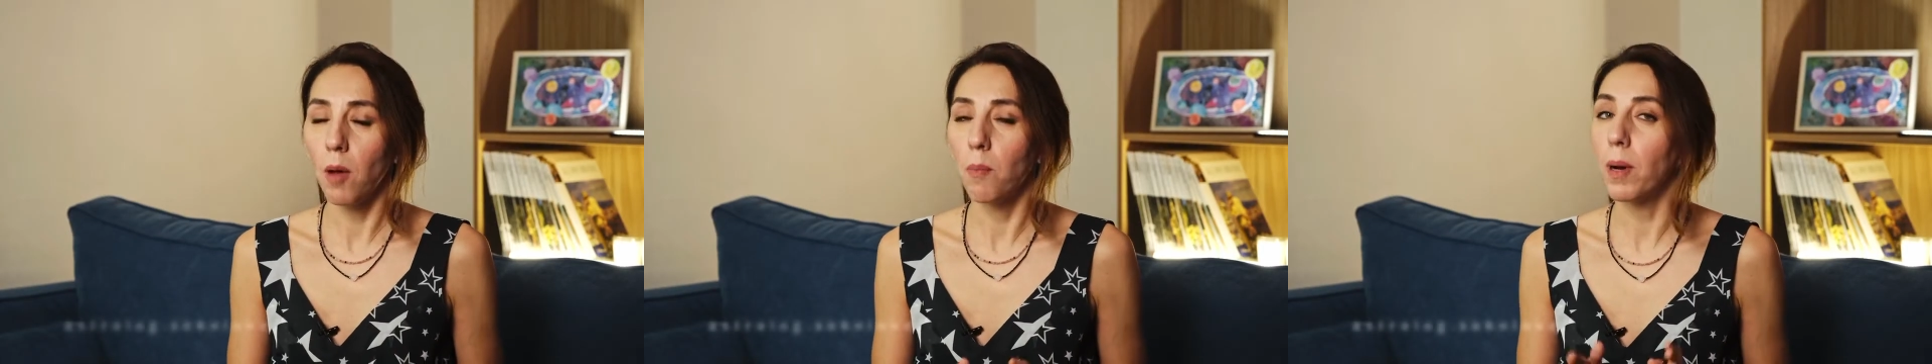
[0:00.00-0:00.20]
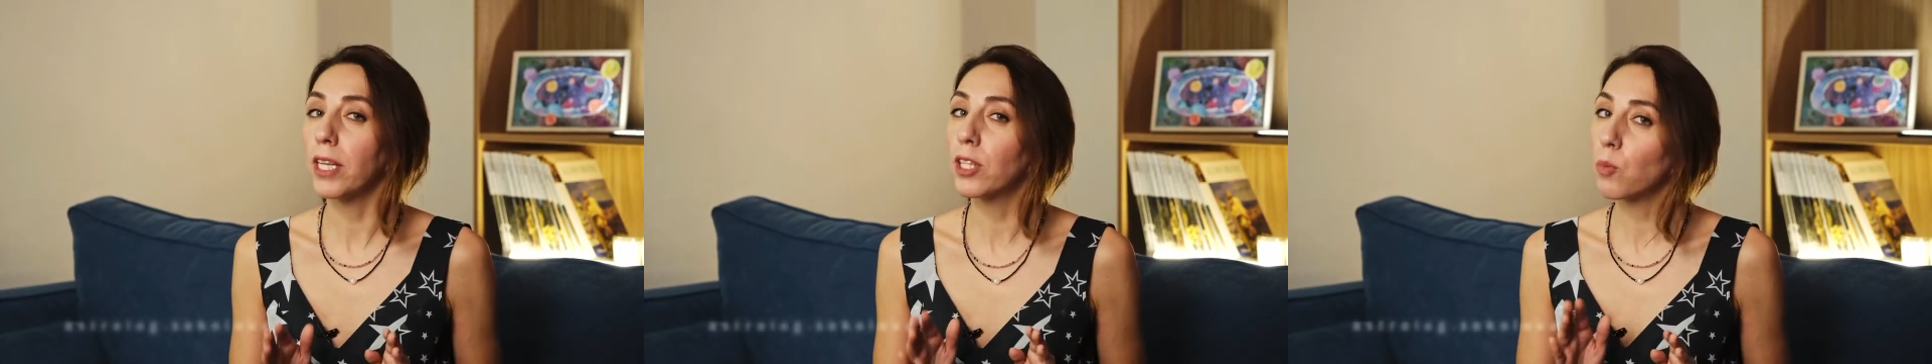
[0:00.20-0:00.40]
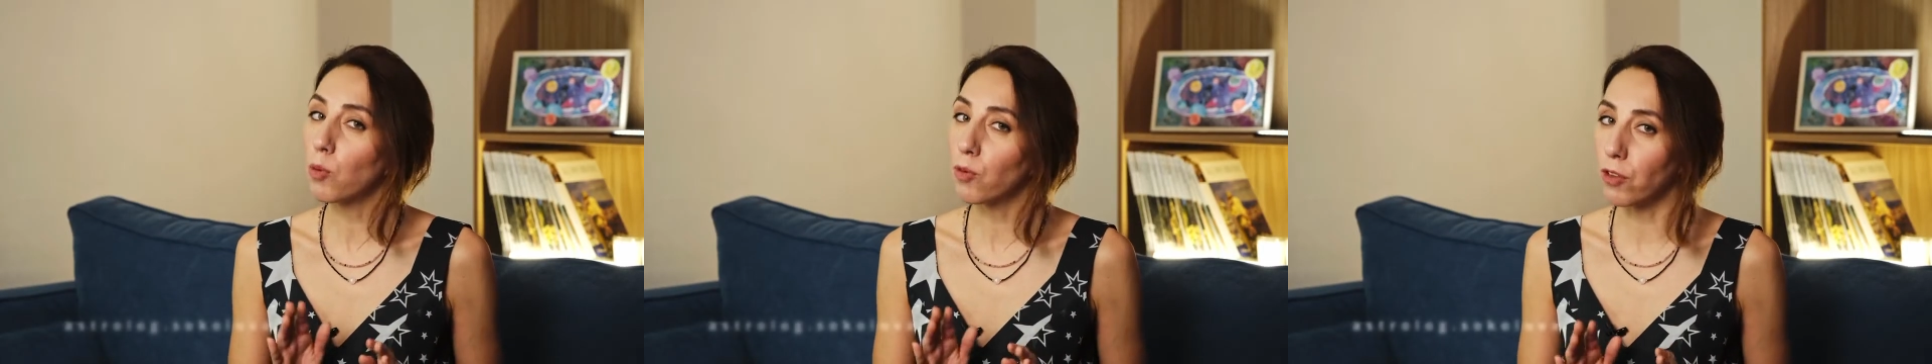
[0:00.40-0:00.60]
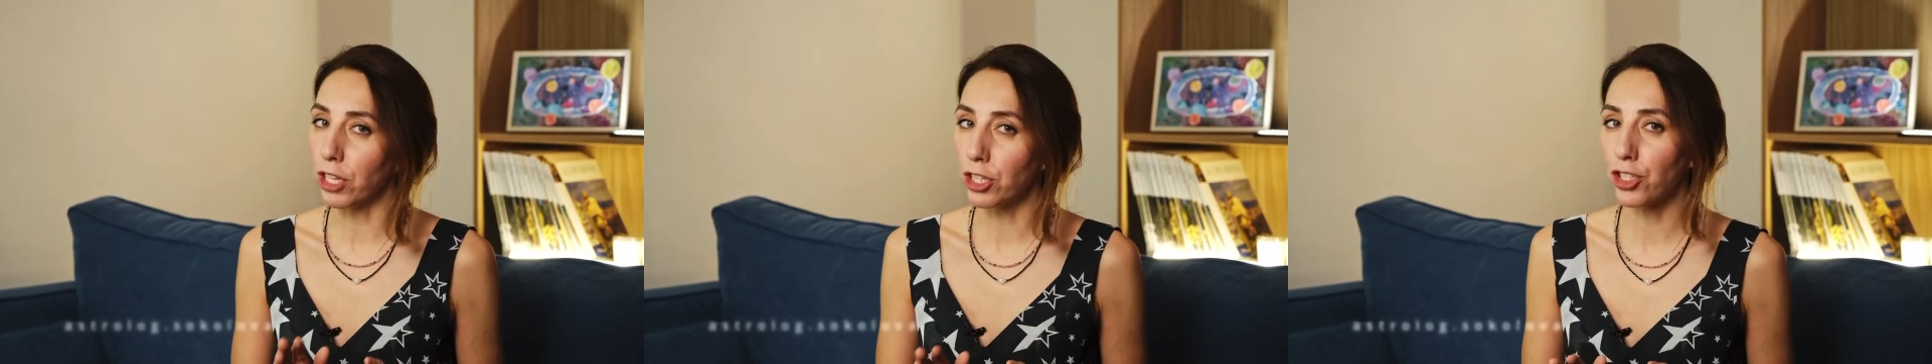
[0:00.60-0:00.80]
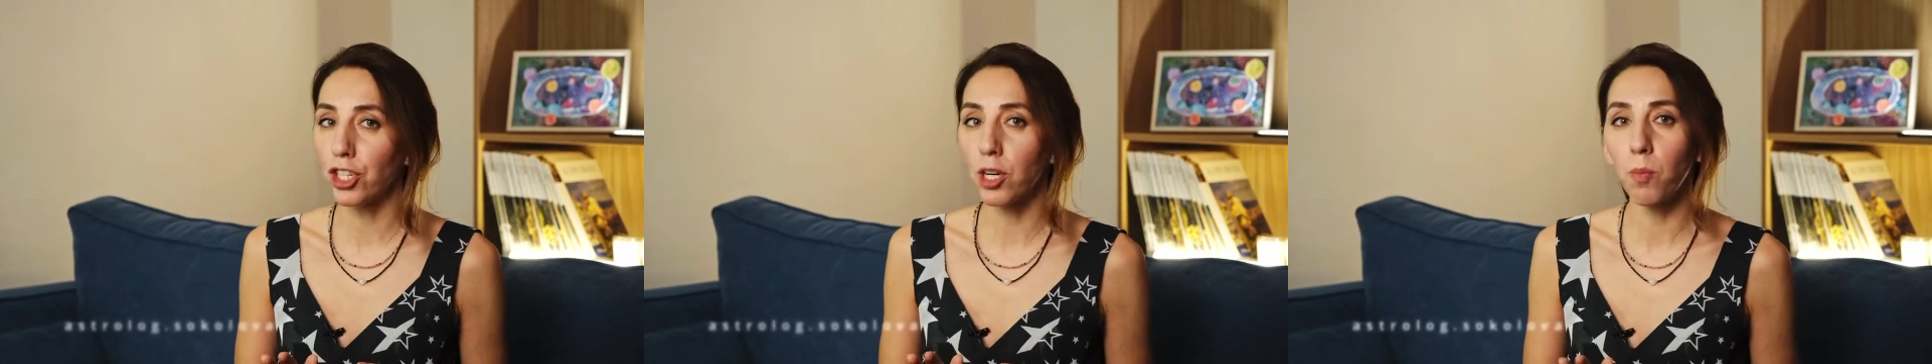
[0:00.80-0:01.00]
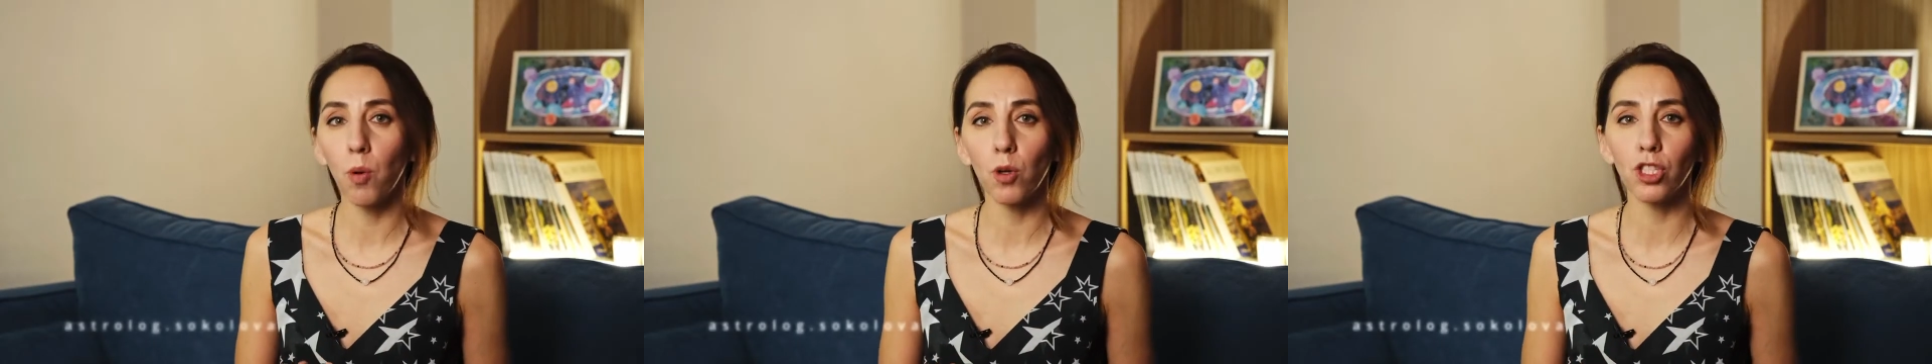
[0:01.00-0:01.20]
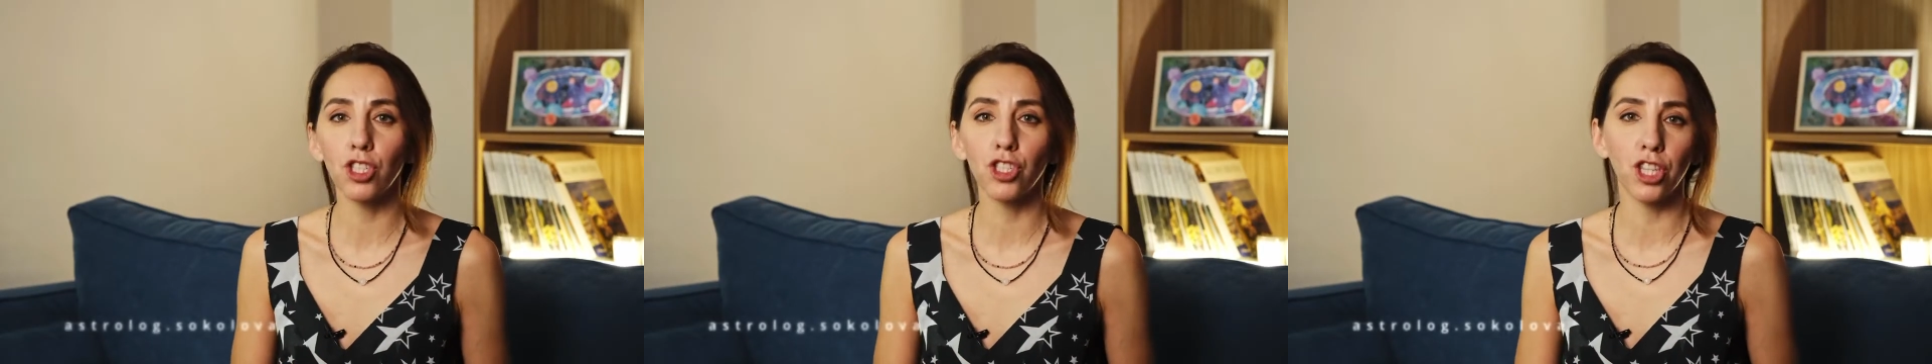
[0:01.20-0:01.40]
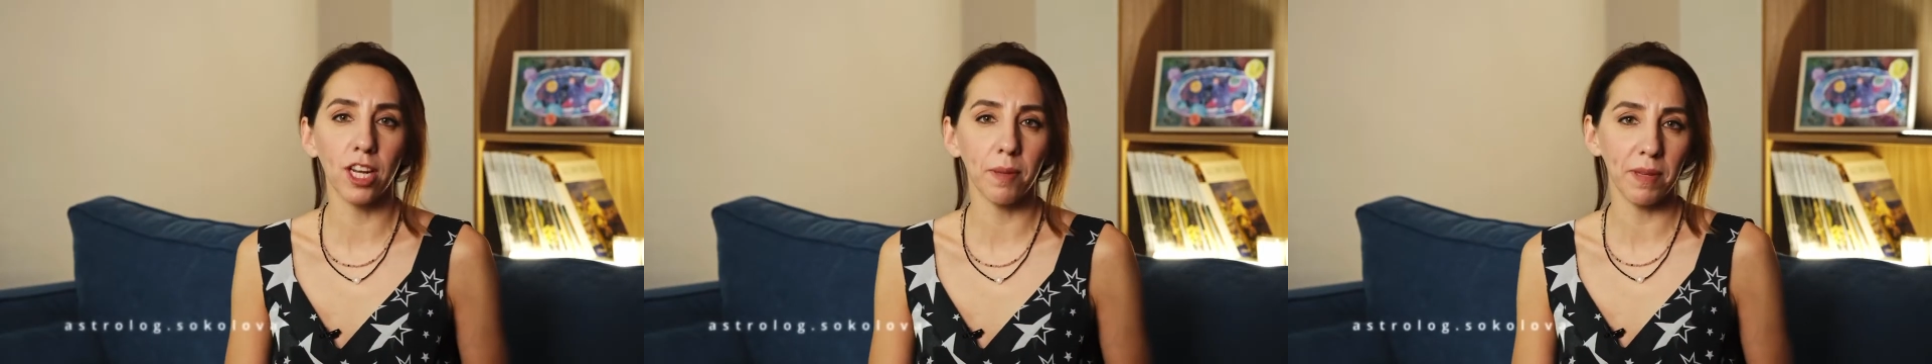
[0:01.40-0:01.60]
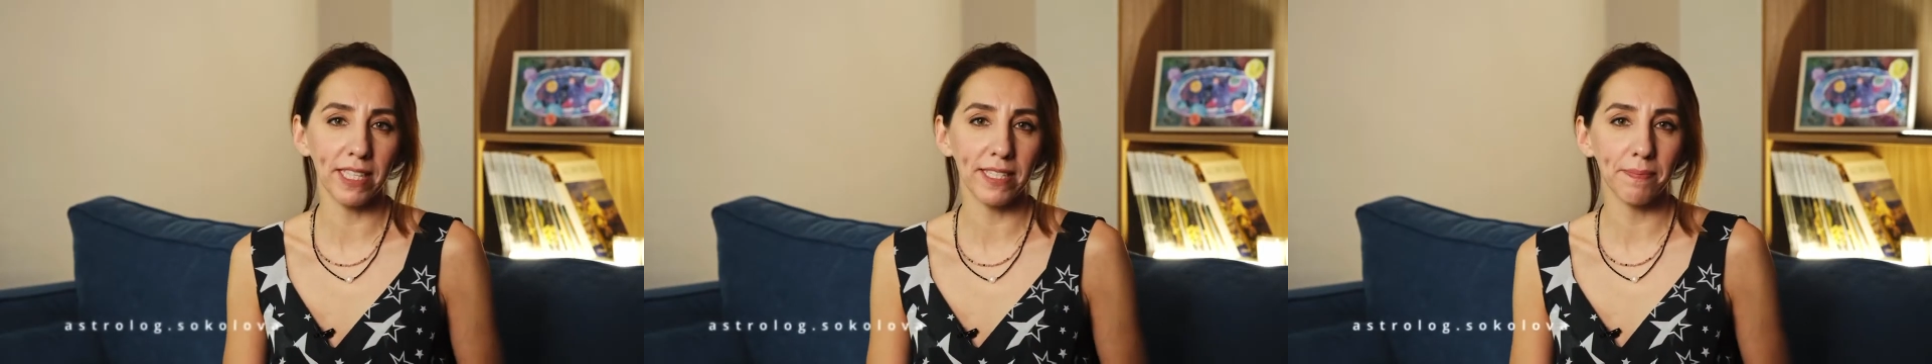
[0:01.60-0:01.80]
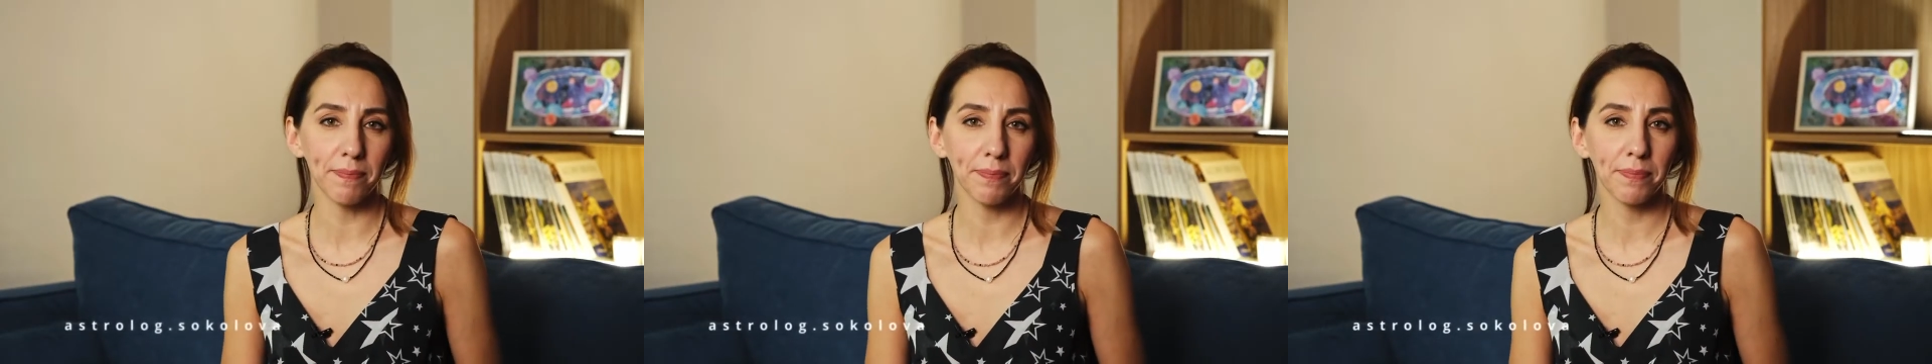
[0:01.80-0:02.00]
поэтому вечером может
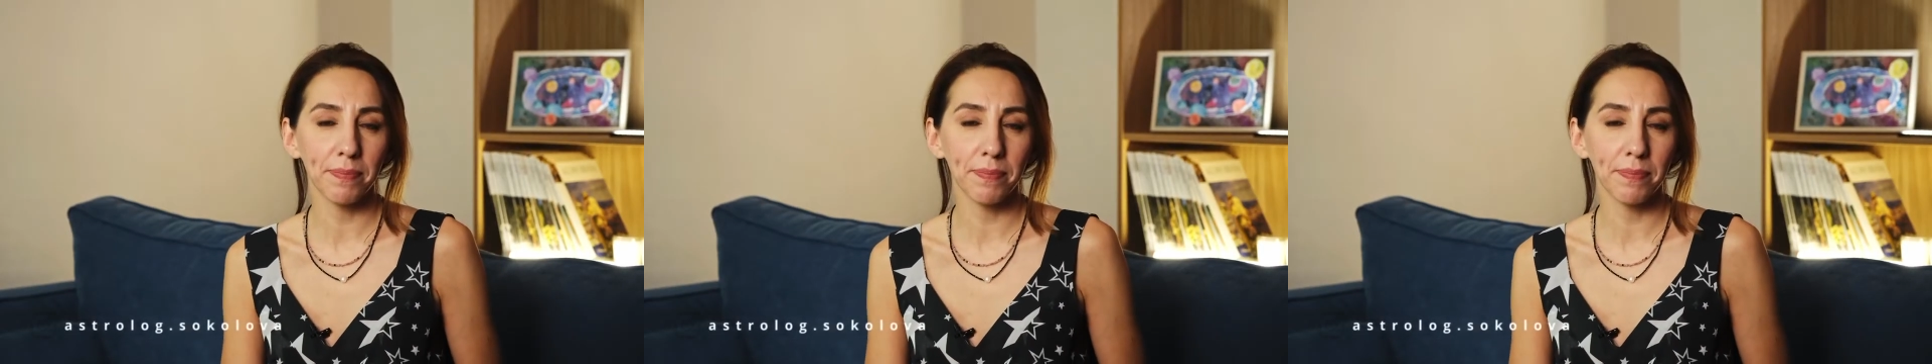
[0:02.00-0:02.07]
штормить.